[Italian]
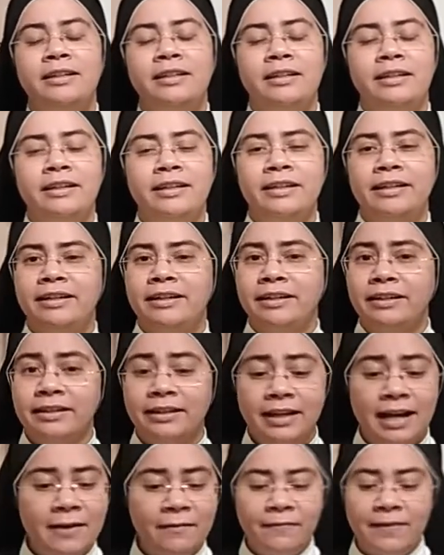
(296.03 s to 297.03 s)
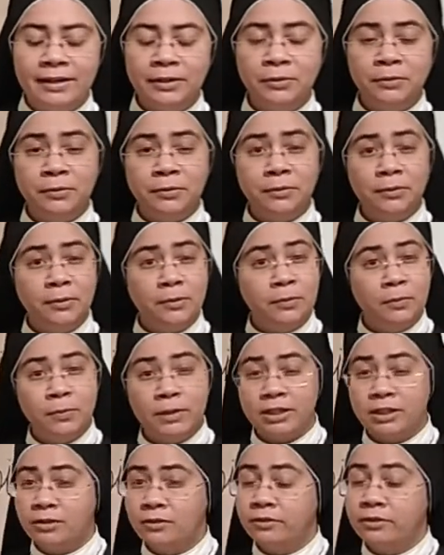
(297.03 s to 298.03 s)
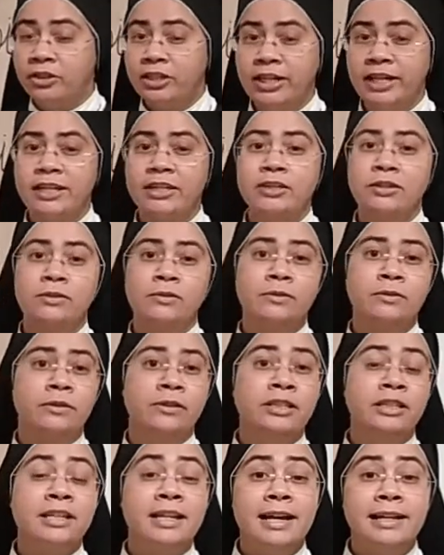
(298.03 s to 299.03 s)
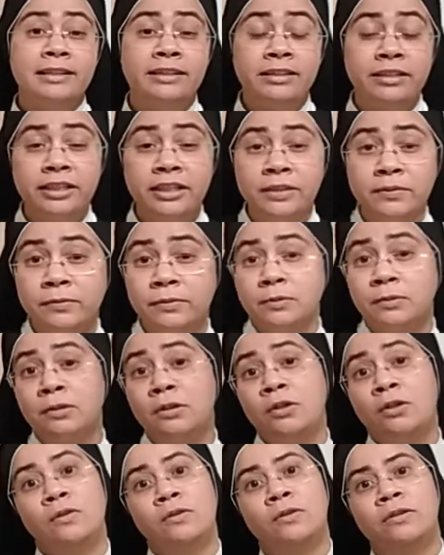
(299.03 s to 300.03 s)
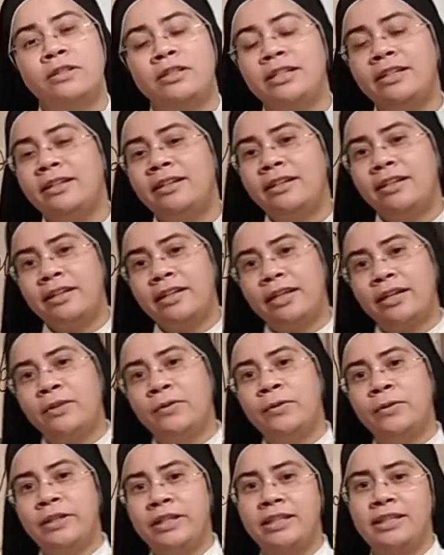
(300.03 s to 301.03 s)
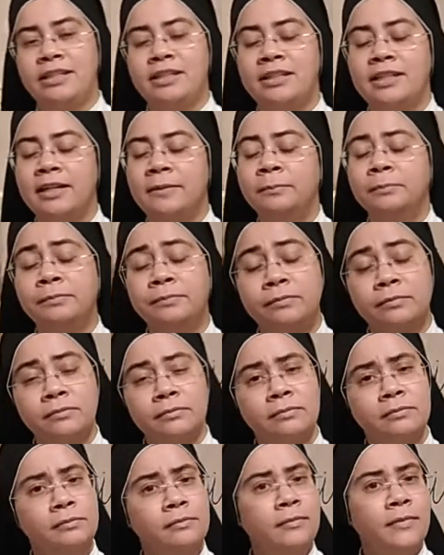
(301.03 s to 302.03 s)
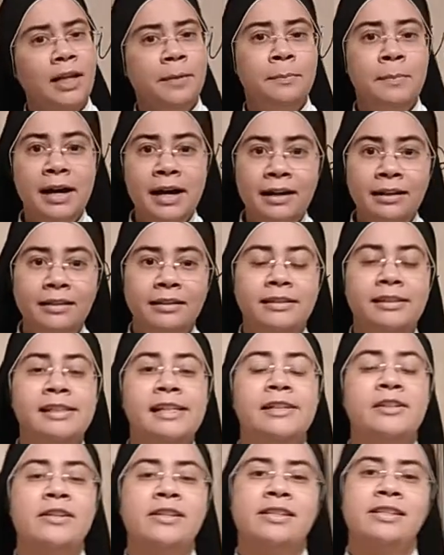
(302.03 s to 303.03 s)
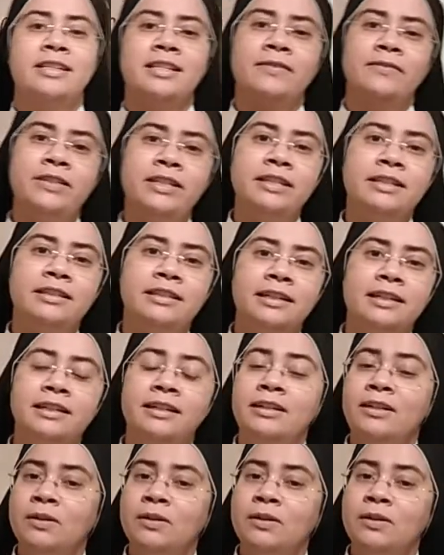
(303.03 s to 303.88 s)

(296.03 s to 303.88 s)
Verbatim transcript: eh, ha fatto questo gesto così cattivo, così egoista. Ma nella nostra vita